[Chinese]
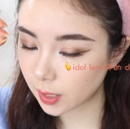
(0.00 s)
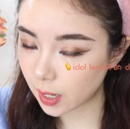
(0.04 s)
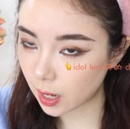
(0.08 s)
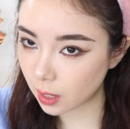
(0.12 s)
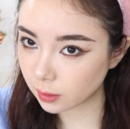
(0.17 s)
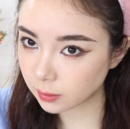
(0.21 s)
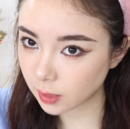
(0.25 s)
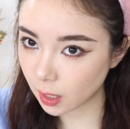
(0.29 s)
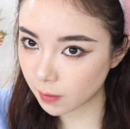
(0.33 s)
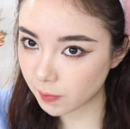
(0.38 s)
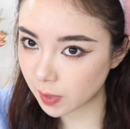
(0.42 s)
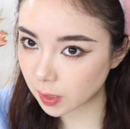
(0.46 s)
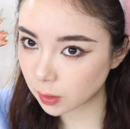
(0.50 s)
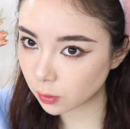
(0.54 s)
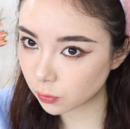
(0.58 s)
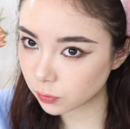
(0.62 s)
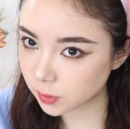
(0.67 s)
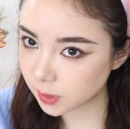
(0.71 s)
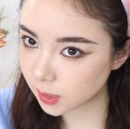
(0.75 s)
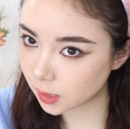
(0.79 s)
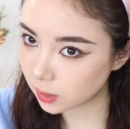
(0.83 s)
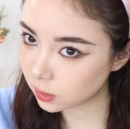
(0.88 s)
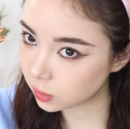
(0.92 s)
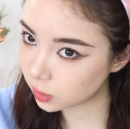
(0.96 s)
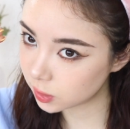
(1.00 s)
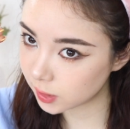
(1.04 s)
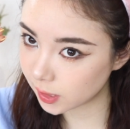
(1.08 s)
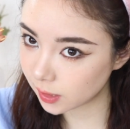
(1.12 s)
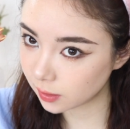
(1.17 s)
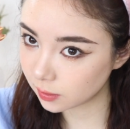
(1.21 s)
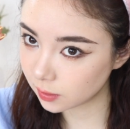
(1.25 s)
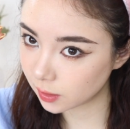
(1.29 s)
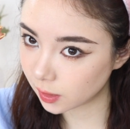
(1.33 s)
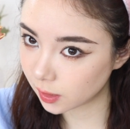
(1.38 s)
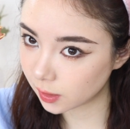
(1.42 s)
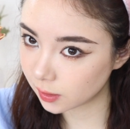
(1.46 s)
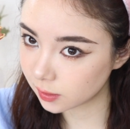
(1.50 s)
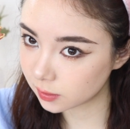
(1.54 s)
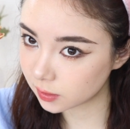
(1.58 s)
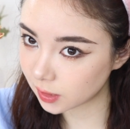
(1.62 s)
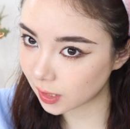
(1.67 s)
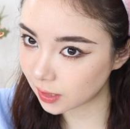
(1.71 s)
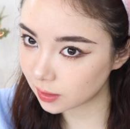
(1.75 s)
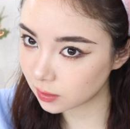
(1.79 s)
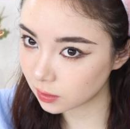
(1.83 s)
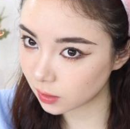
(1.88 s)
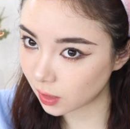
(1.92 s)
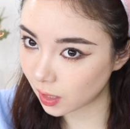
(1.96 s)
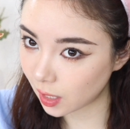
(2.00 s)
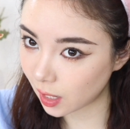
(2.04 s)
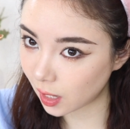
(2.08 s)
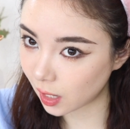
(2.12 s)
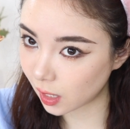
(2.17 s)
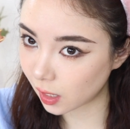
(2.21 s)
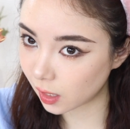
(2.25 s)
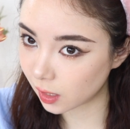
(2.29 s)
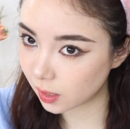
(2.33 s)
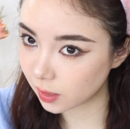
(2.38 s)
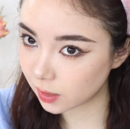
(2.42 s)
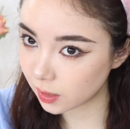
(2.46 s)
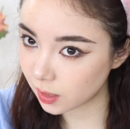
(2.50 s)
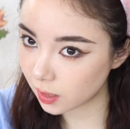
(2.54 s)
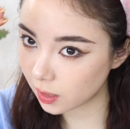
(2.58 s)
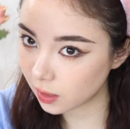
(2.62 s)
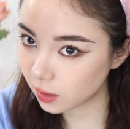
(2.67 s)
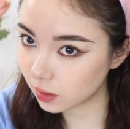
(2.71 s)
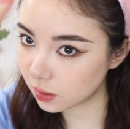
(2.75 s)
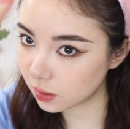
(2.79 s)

好，戴美瞳前是这样的，三二一。